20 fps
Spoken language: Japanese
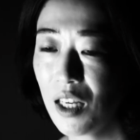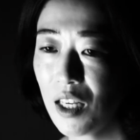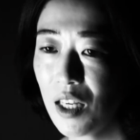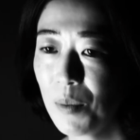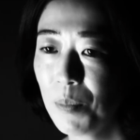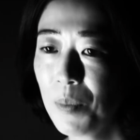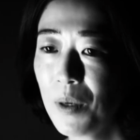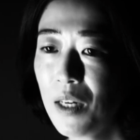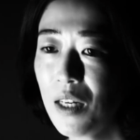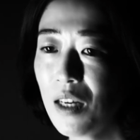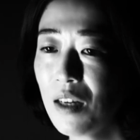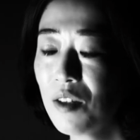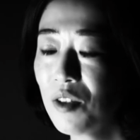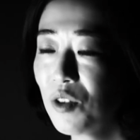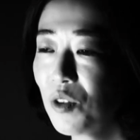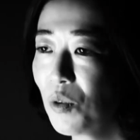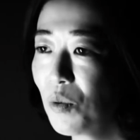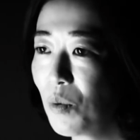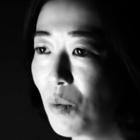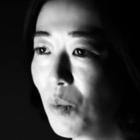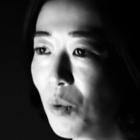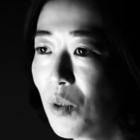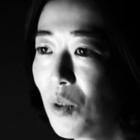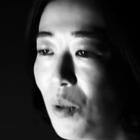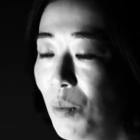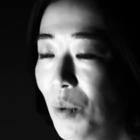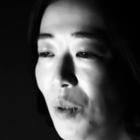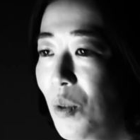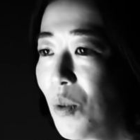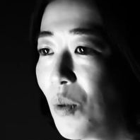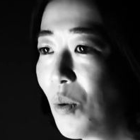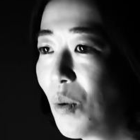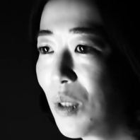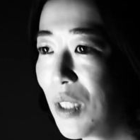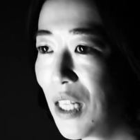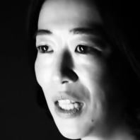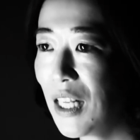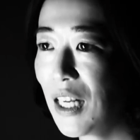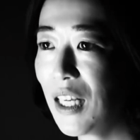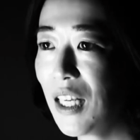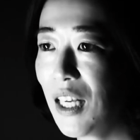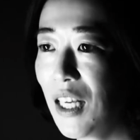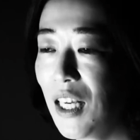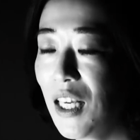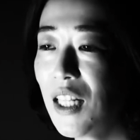やっぱりアクションをもっと起こさなきゃい